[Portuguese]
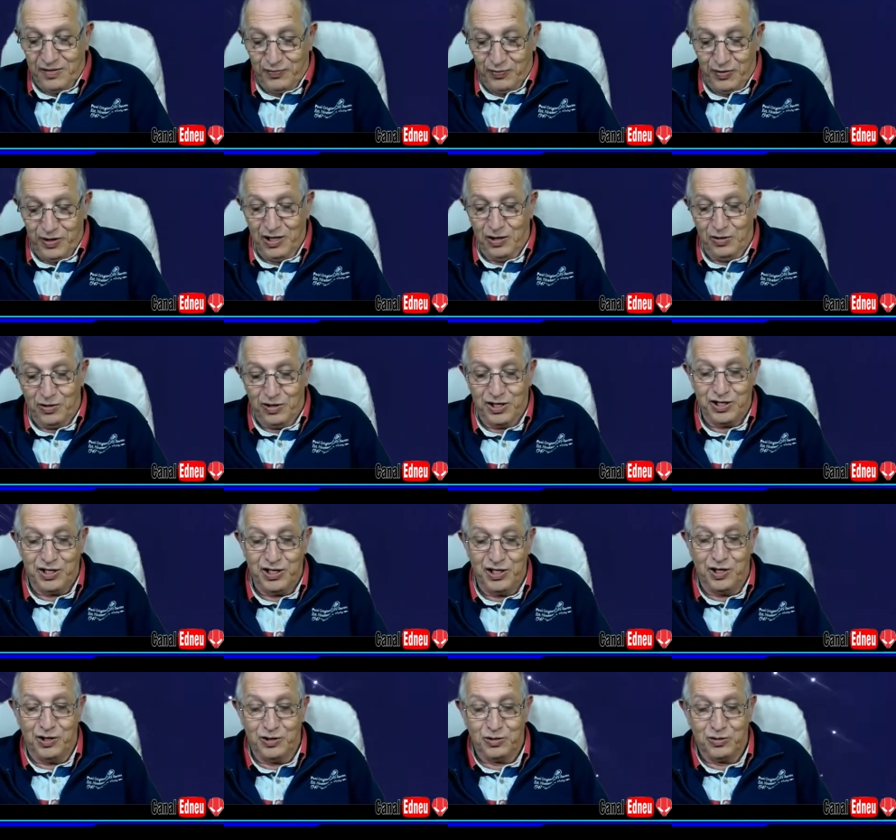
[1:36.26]
que foi lá o
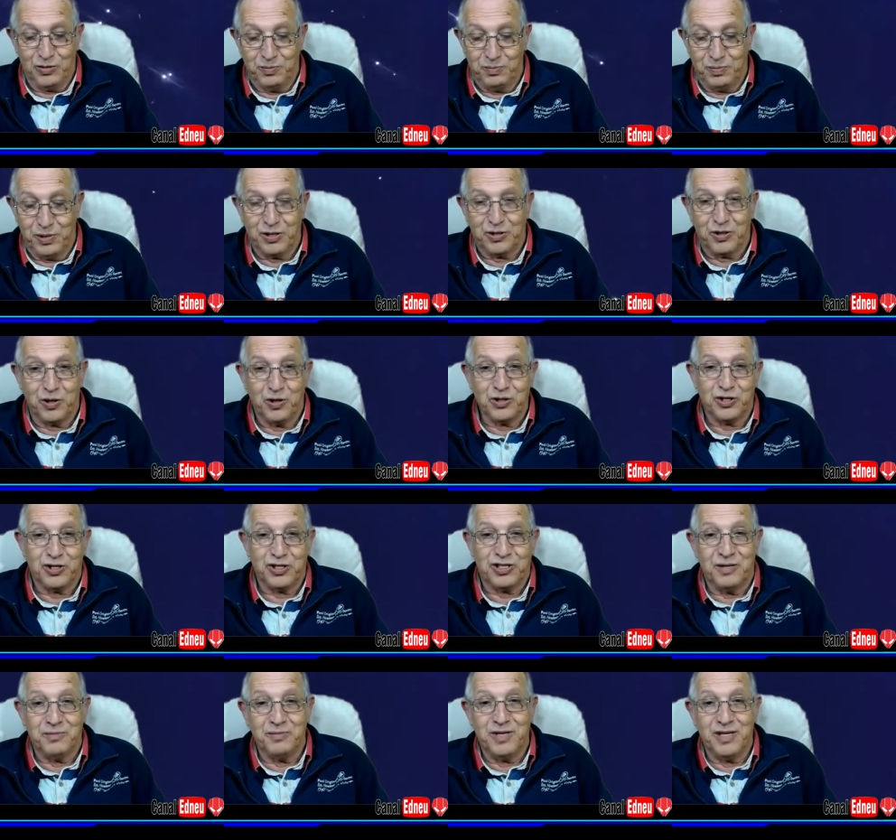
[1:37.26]
Reginaldo
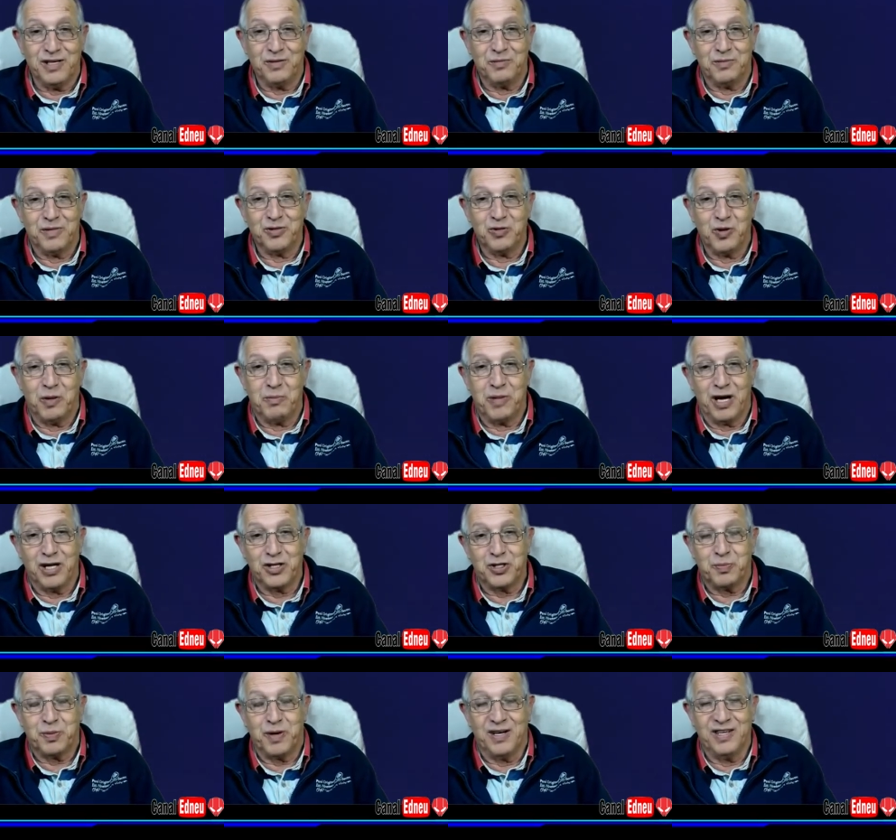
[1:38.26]
Pedroso também, eu mando um
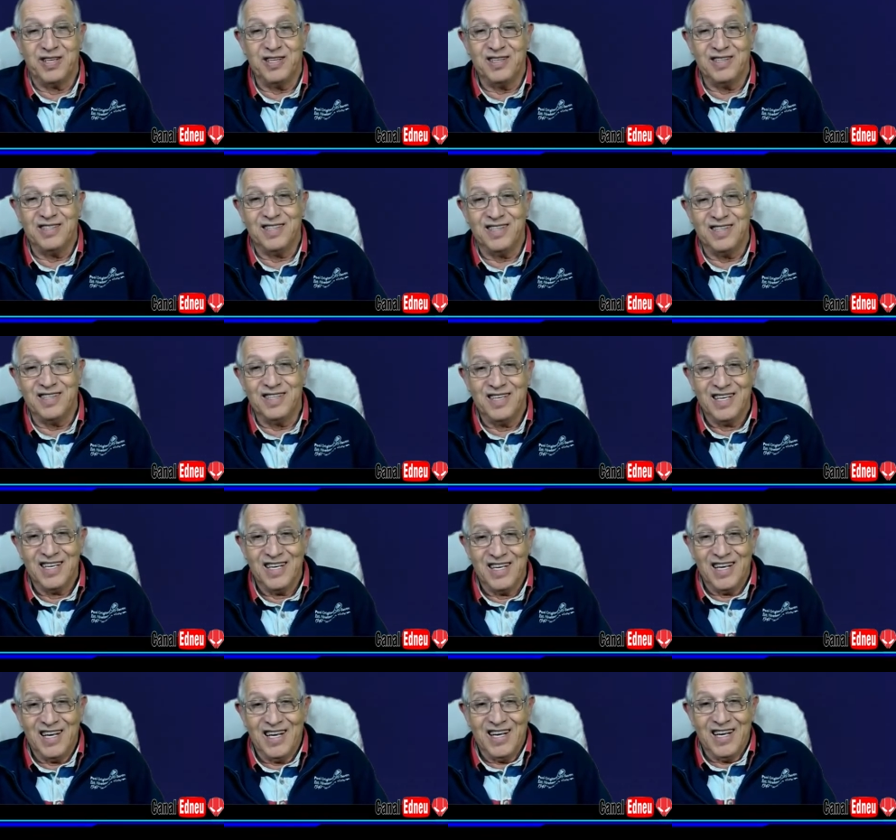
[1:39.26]
abraço para ele, né?
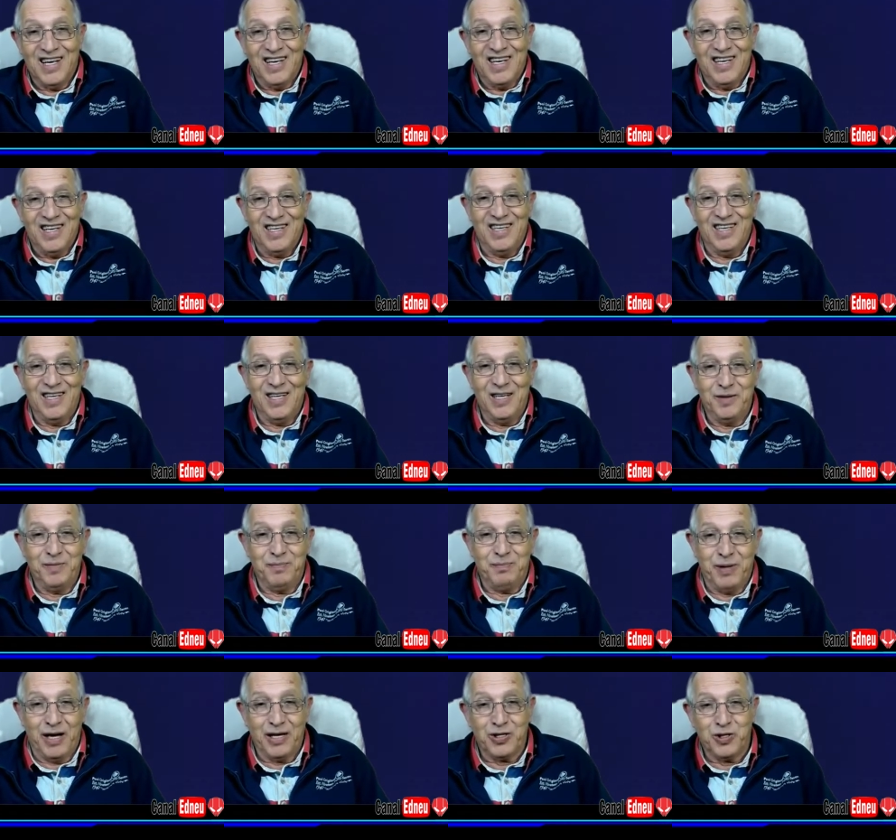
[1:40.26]
E
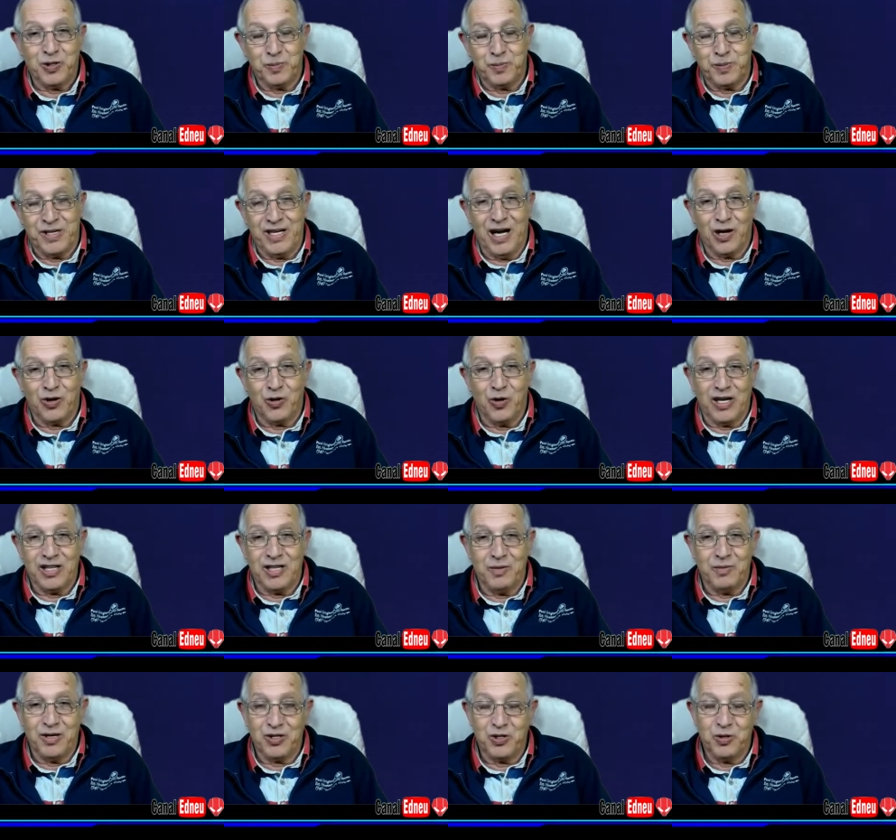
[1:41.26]
peço que
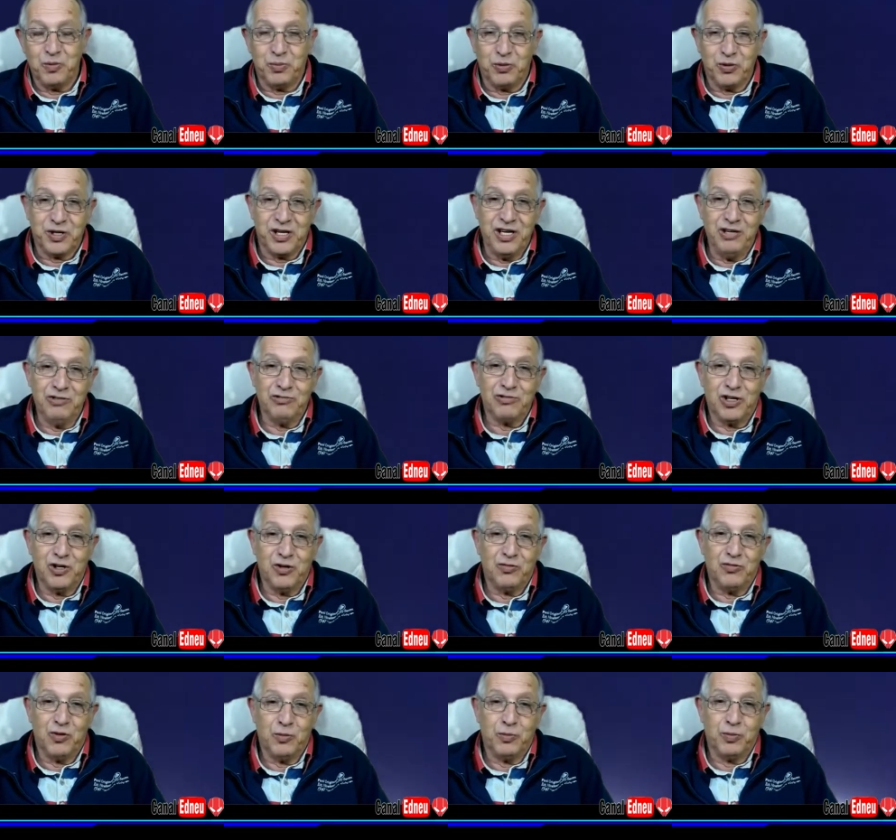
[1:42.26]
aguarde mais um pouquinho, que
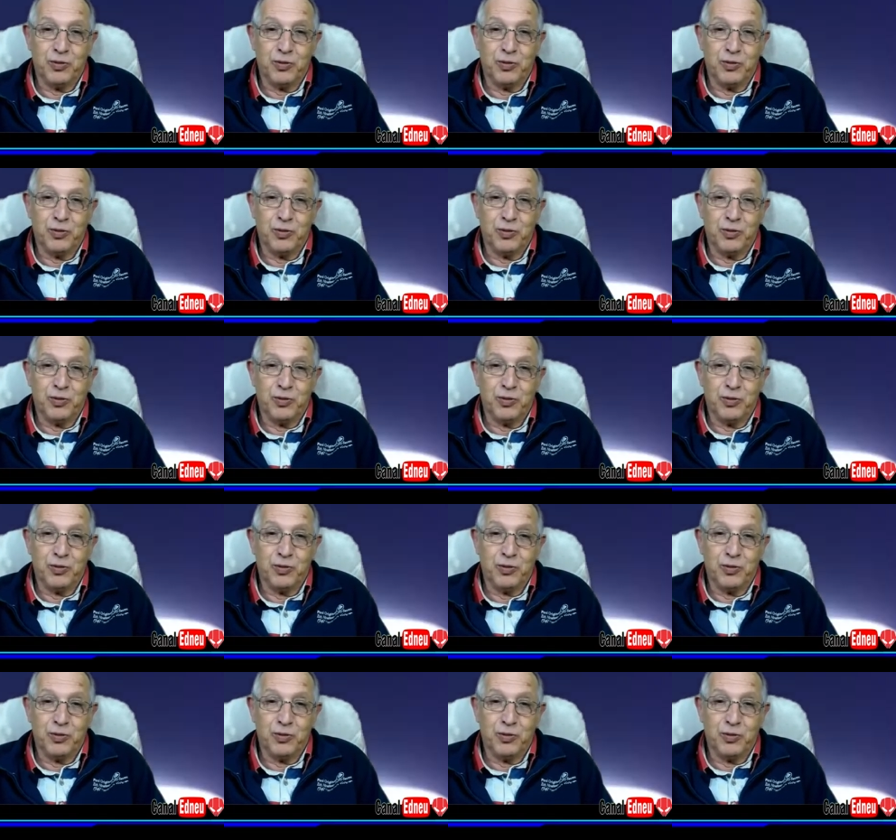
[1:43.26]
eu vou